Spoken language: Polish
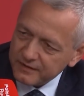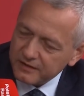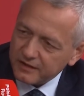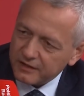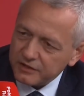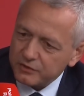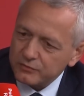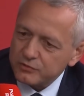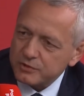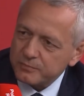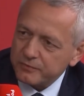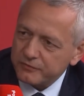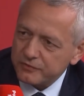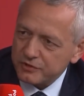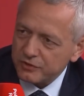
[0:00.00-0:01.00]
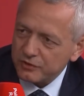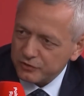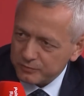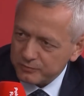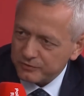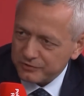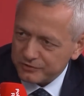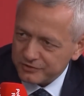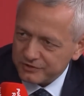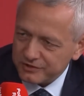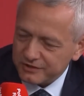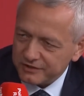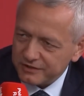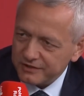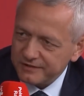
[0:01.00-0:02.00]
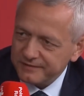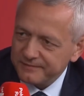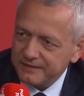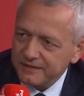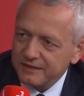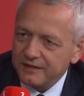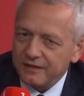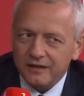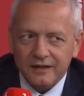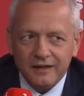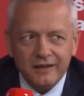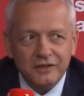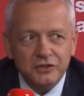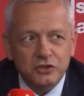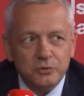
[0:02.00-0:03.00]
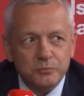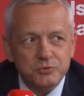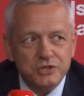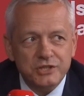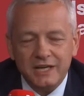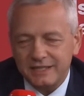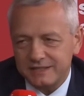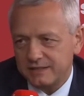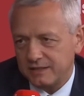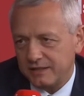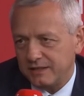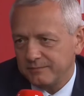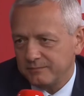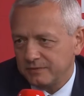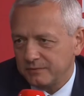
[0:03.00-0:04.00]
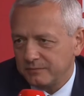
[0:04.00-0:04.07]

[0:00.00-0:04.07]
a niektórzy powyżej 8 godzin dziennie e, i to przyrasta.